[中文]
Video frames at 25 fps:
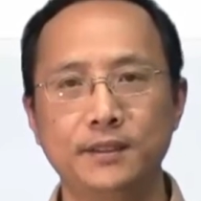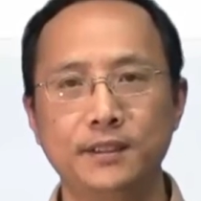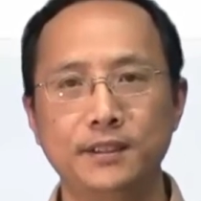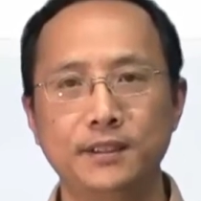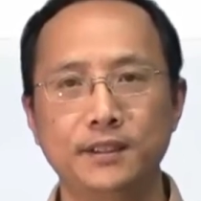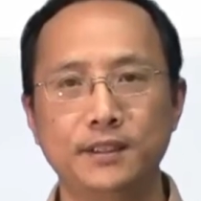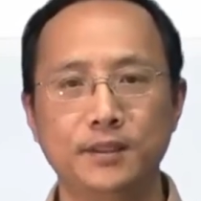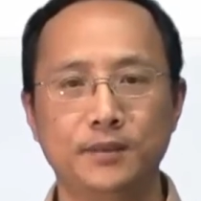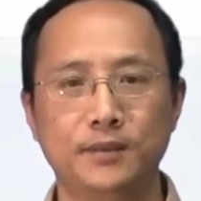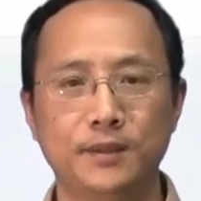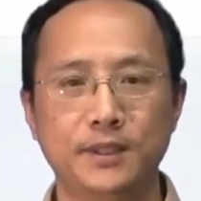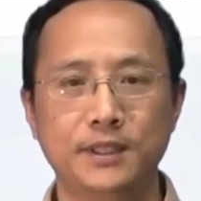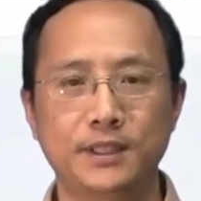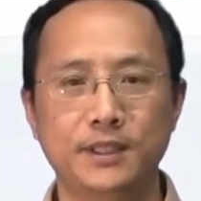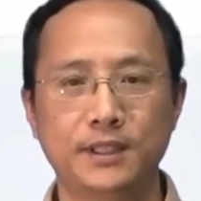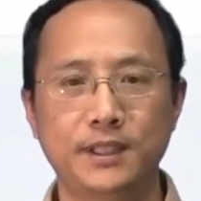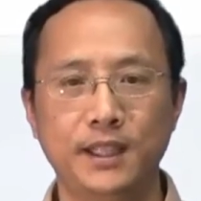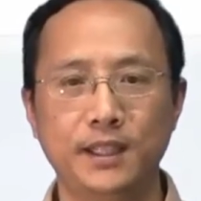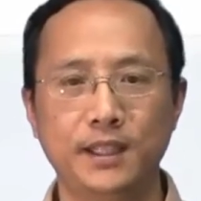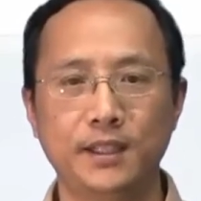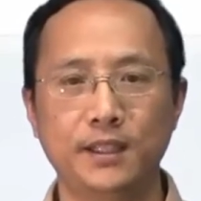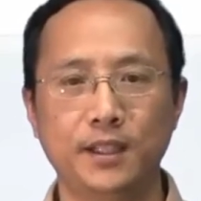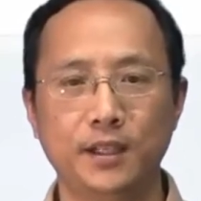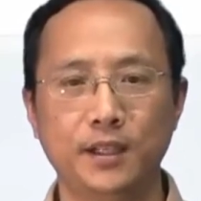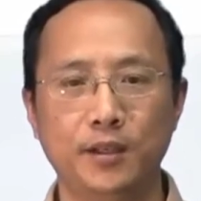那么这
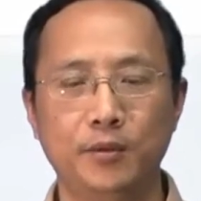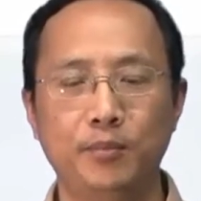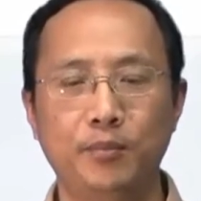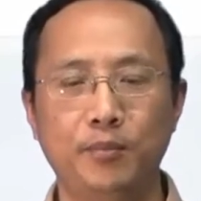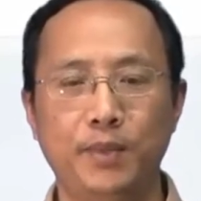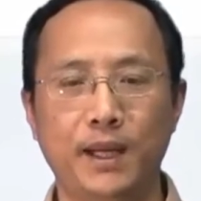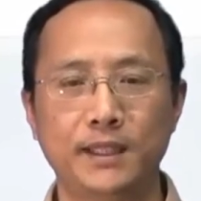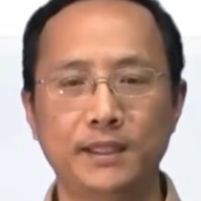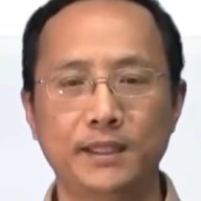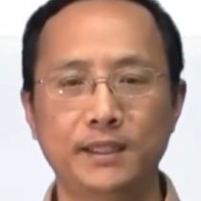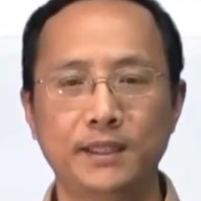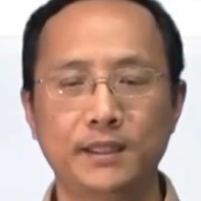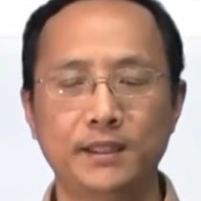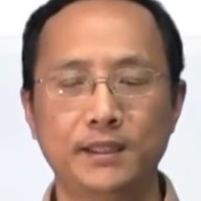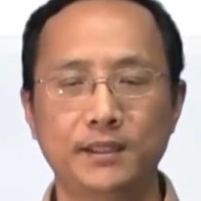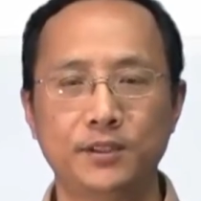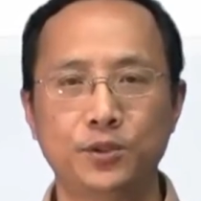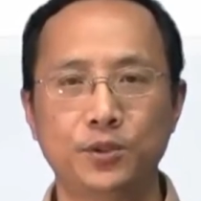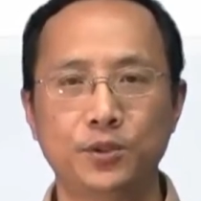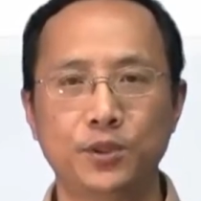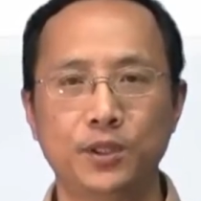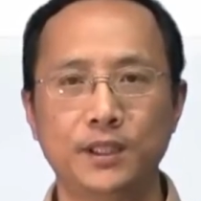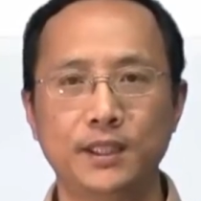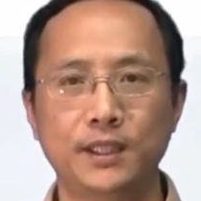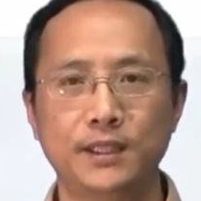个把这个
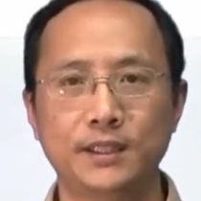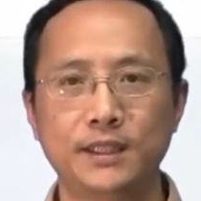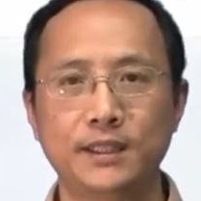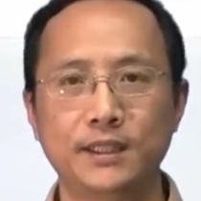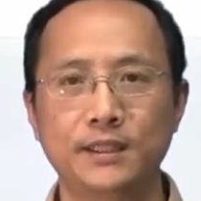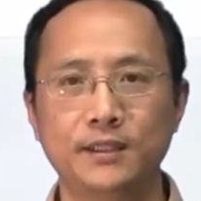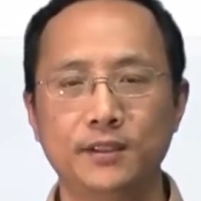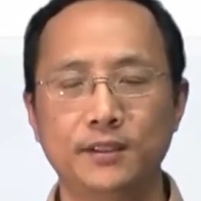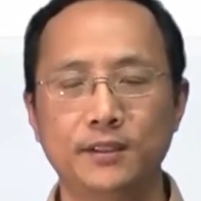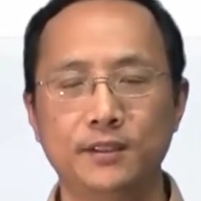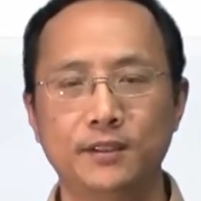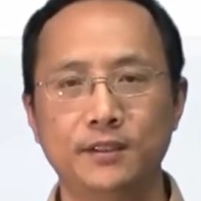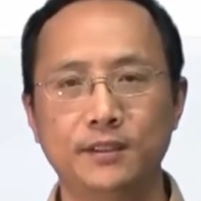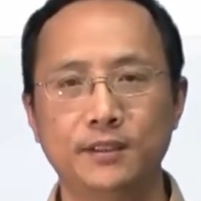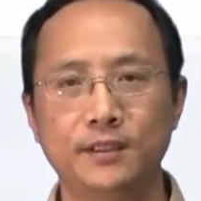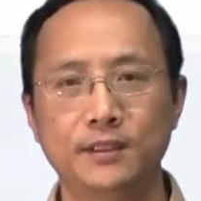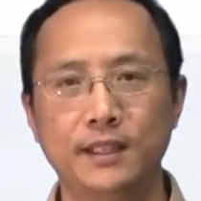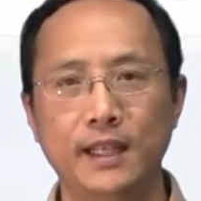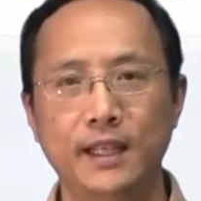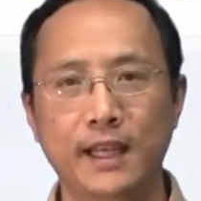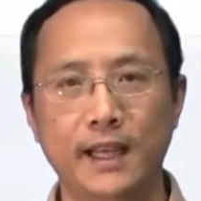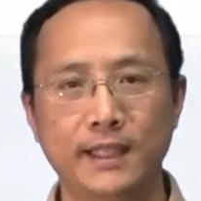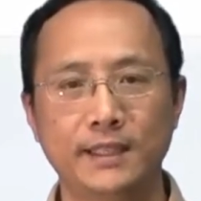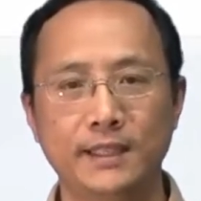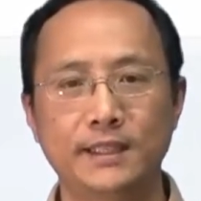所有的这种
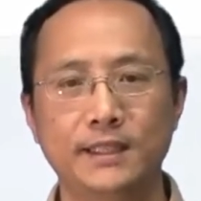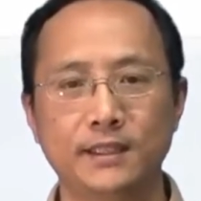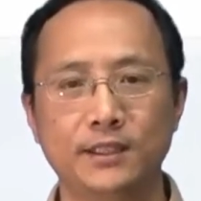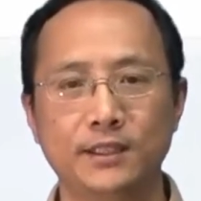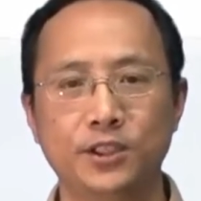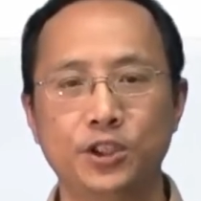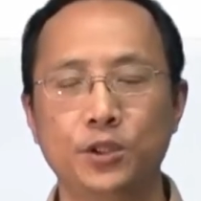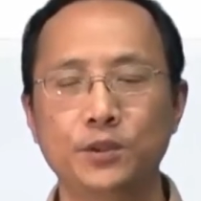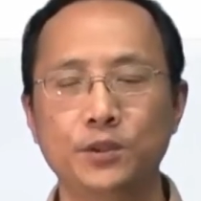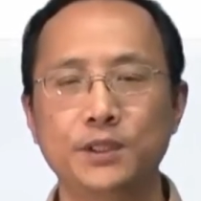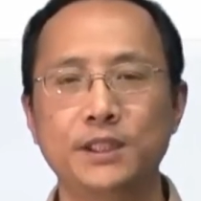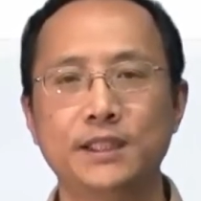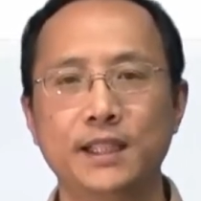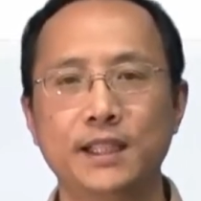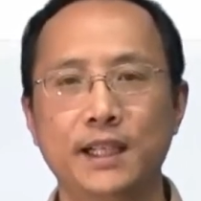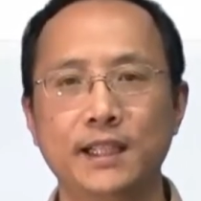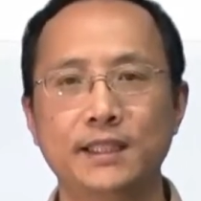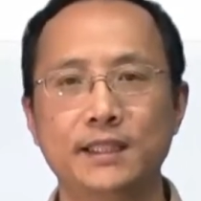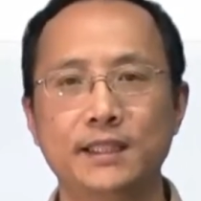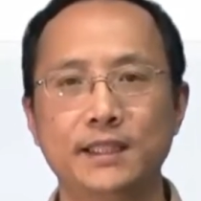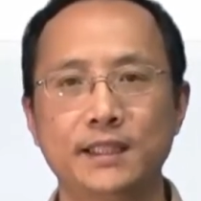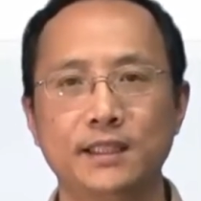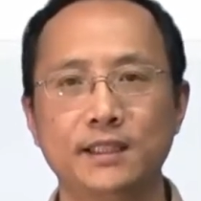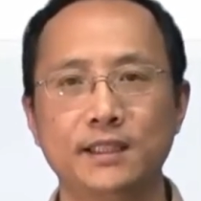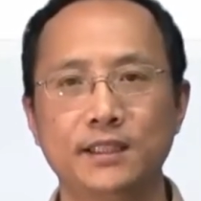x 收集在一
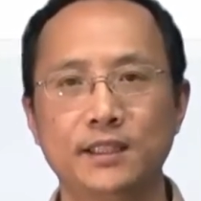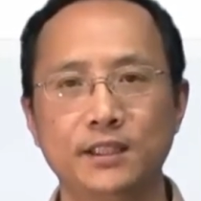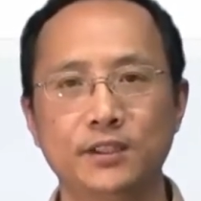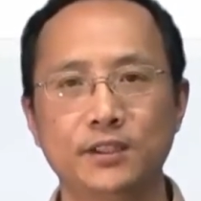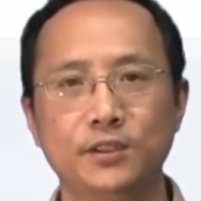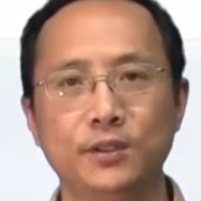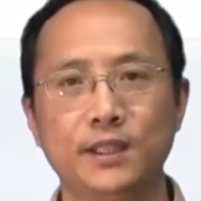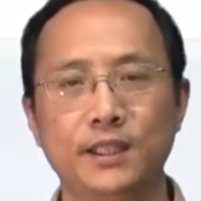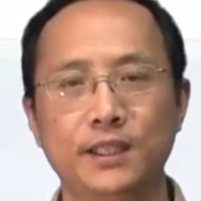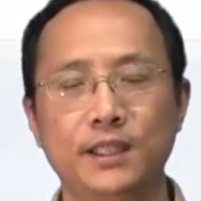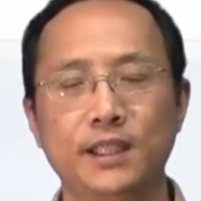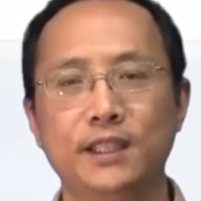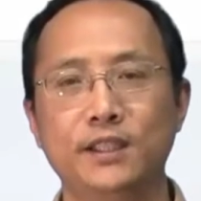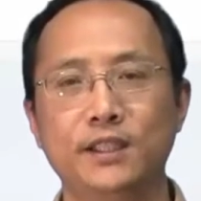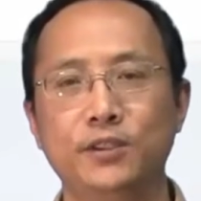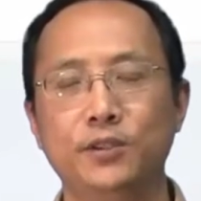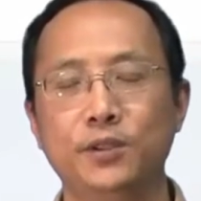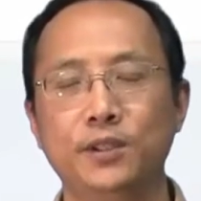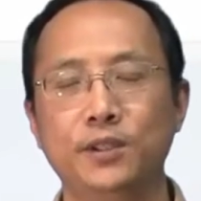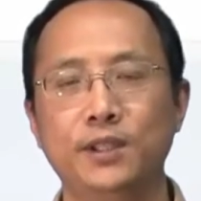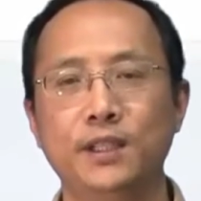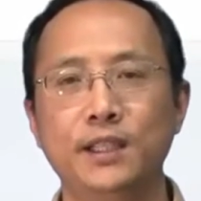起称作为定义域，